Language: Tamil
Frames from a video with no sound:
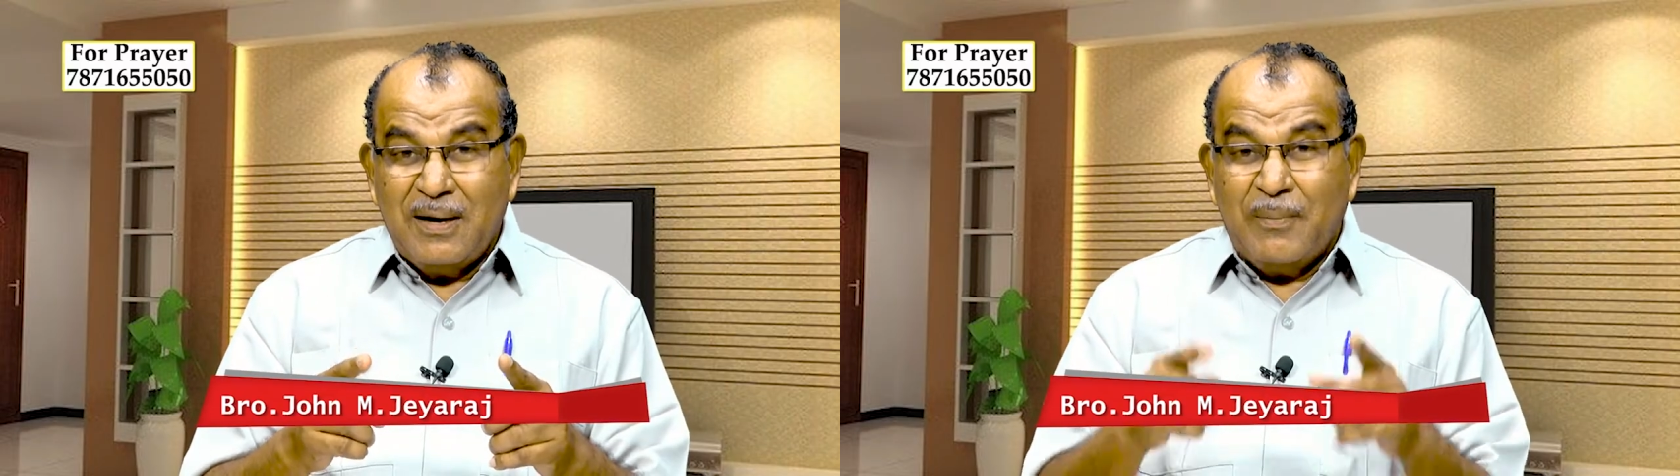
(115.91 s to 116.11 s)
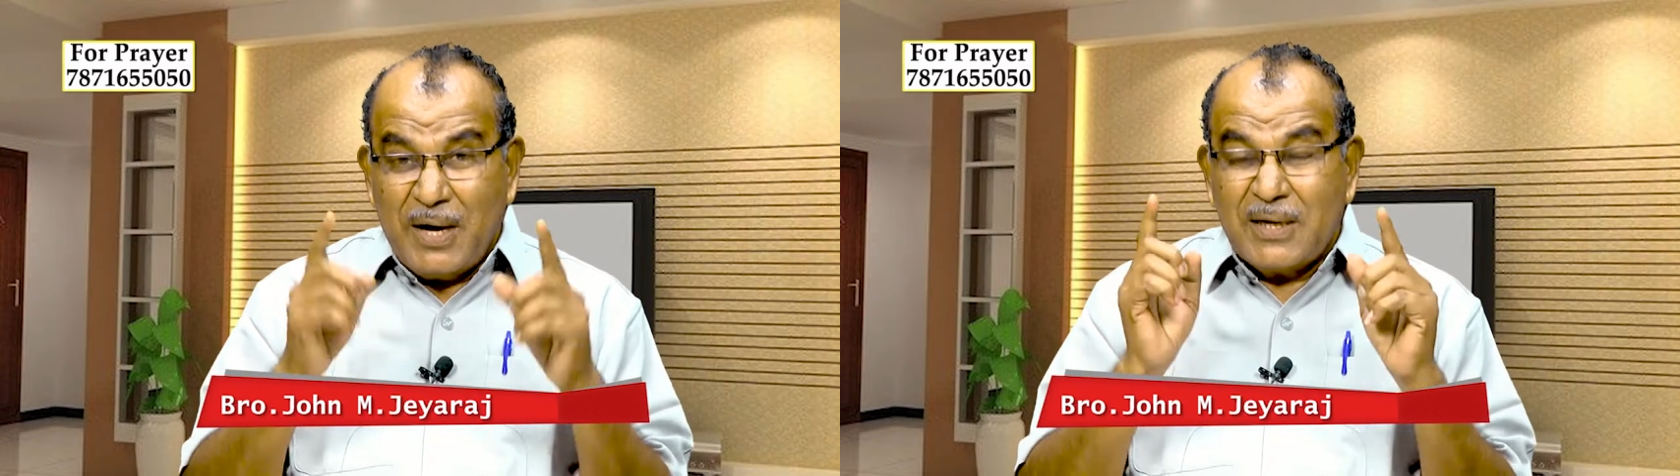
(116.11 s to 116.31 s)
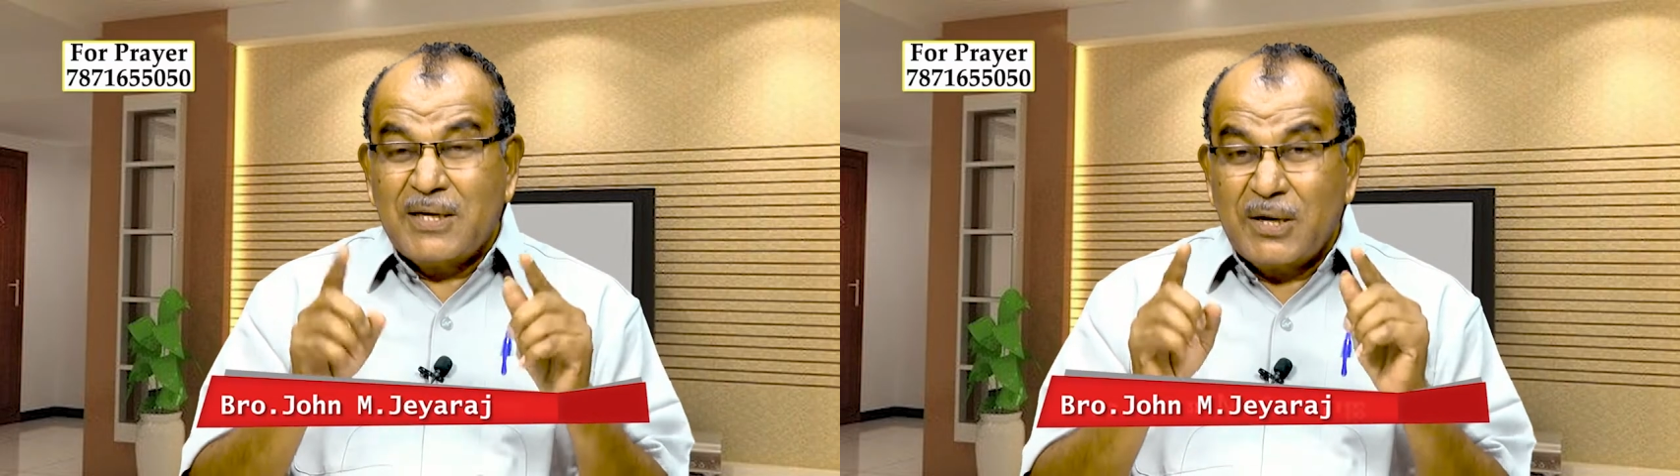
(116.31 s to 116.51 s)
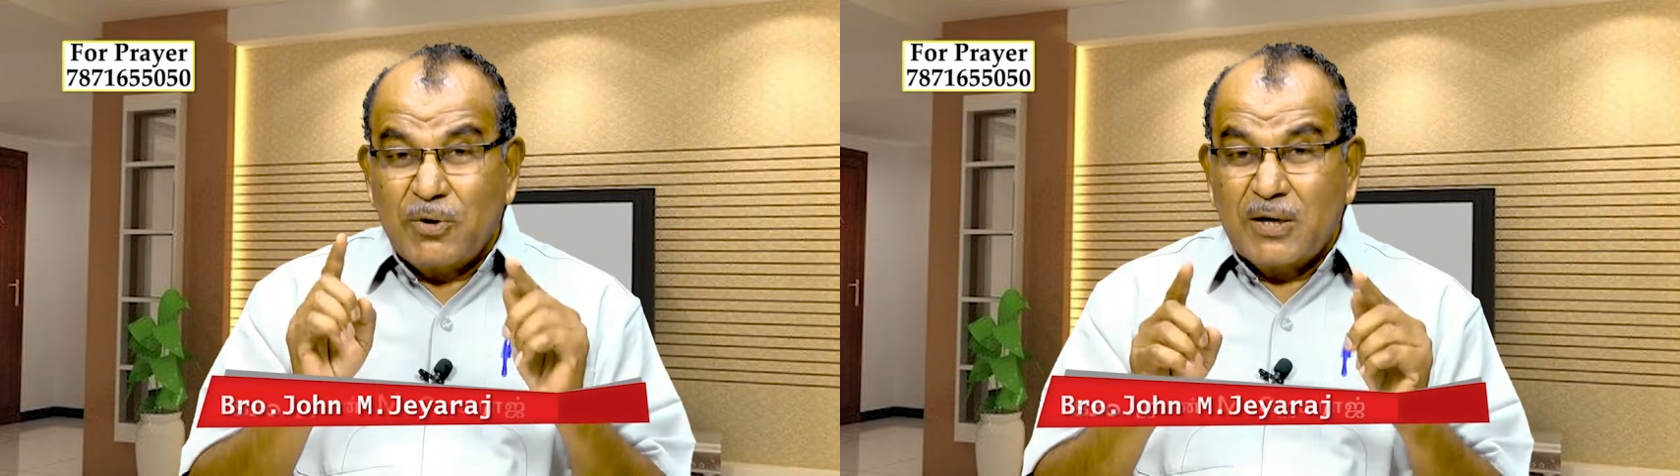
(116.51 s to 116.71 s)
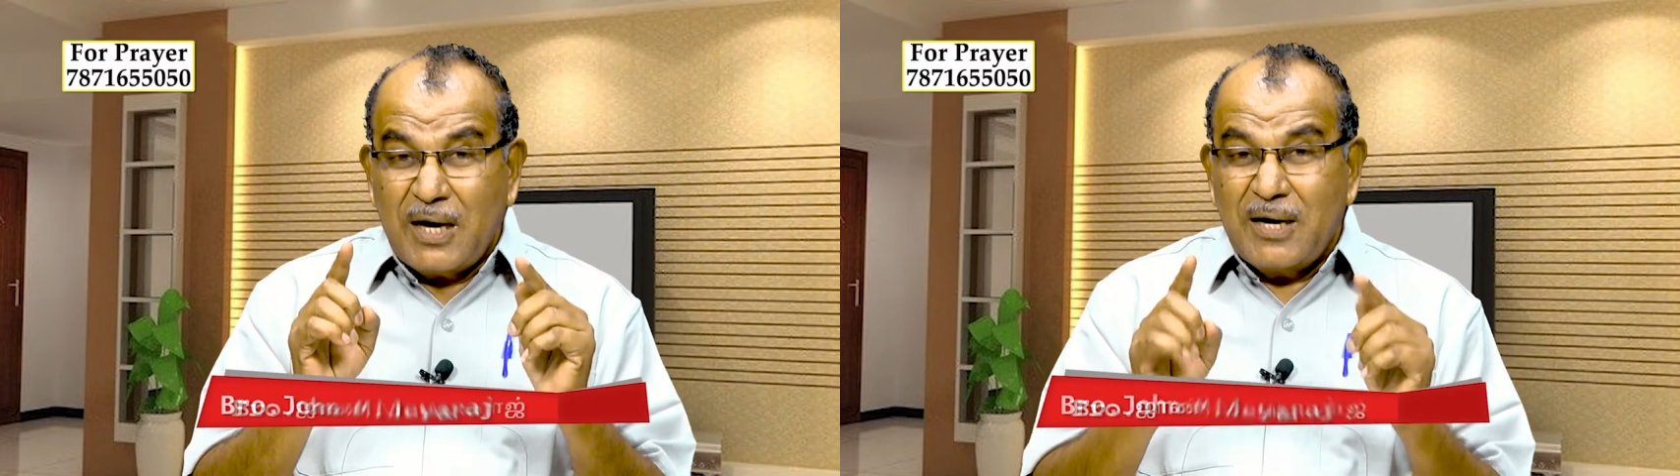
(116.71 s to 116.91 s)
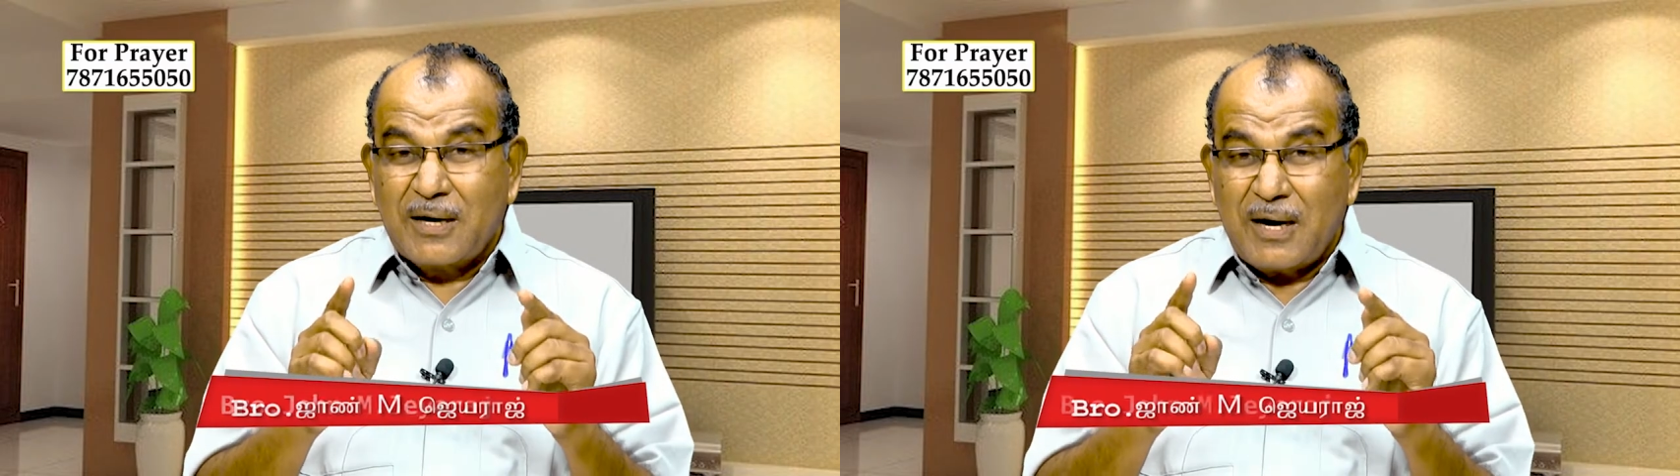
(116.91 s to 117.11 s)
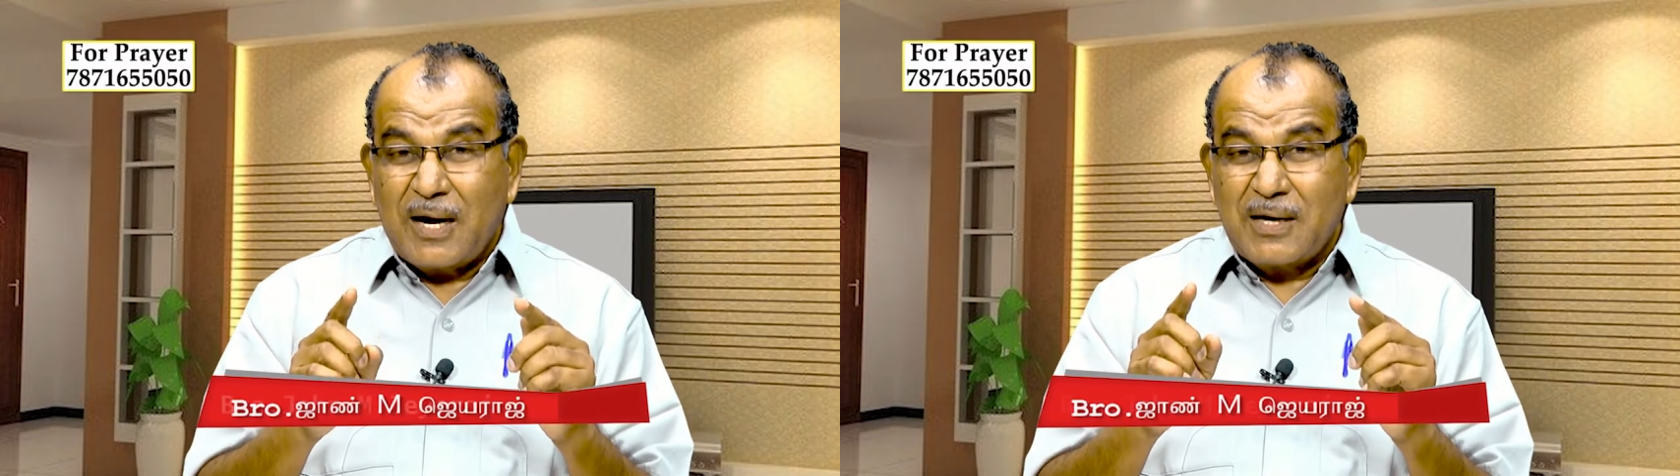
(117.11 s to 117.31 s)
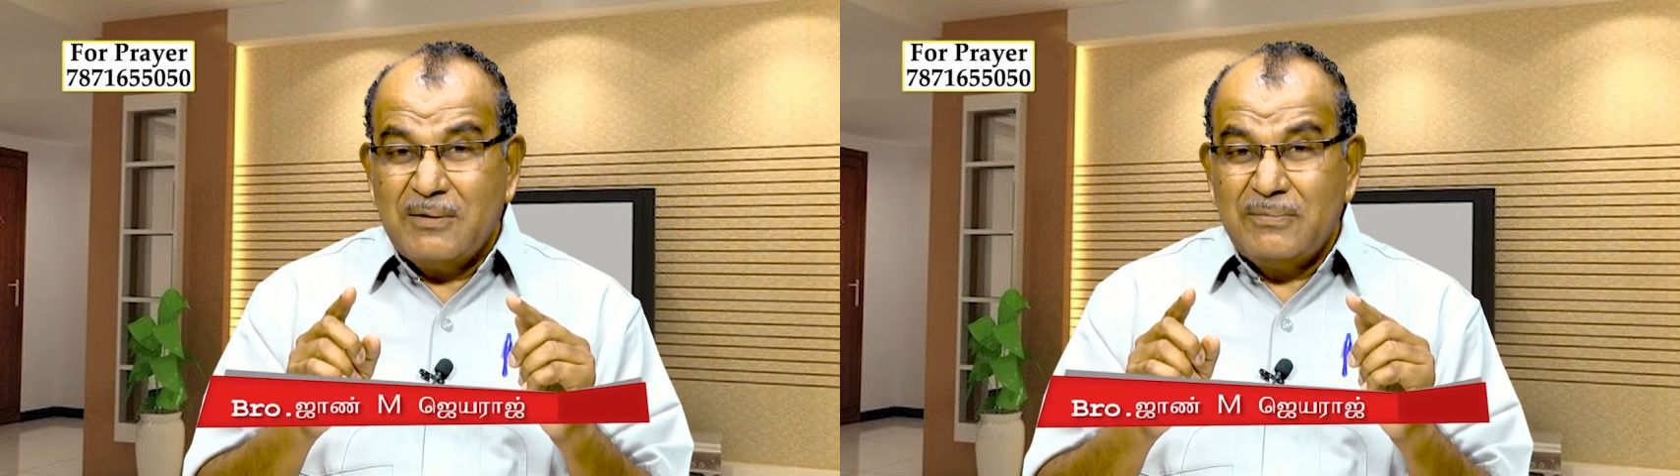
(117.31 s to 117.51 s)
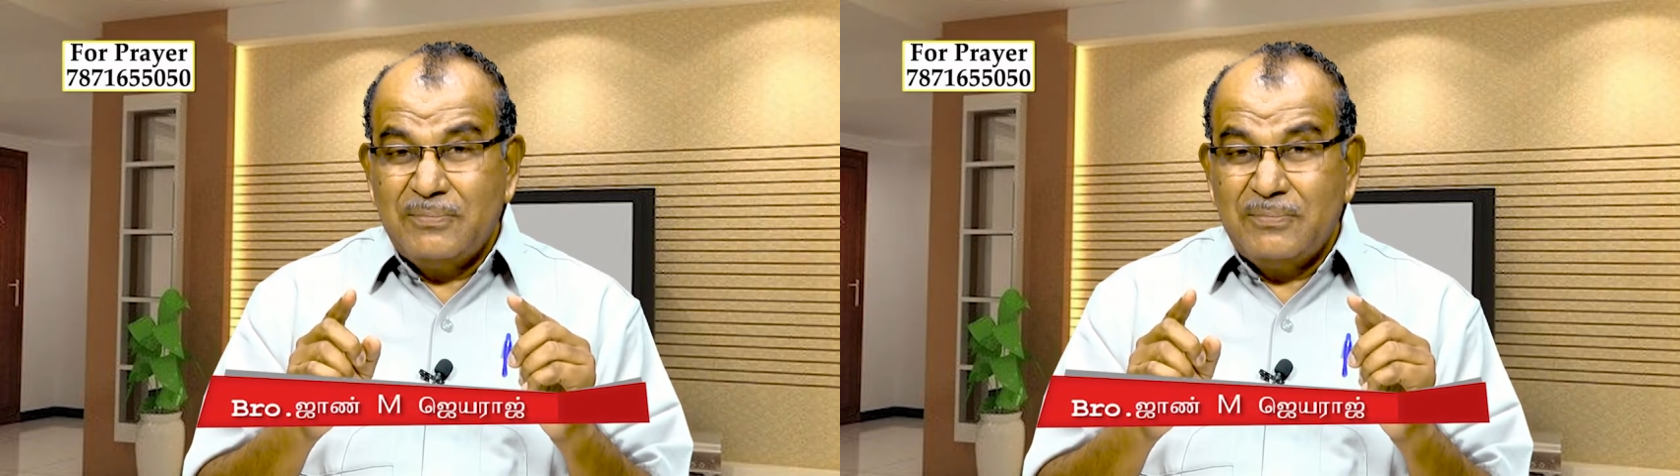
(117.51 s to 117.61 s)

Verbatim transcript: நம்மை அதட்டி கொண்டு தான் இருக்கிறார்கள்